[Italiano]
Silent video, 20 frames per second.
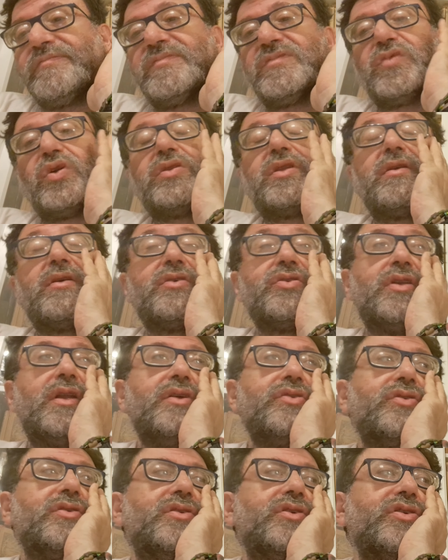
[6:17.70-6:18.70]
L'ultimo
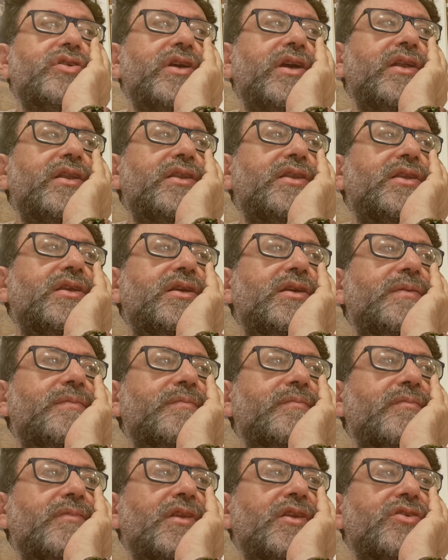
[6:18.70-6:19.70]
collegio
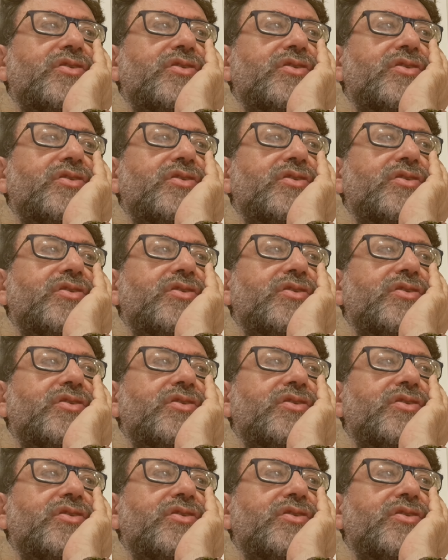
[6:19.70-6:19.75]
docenti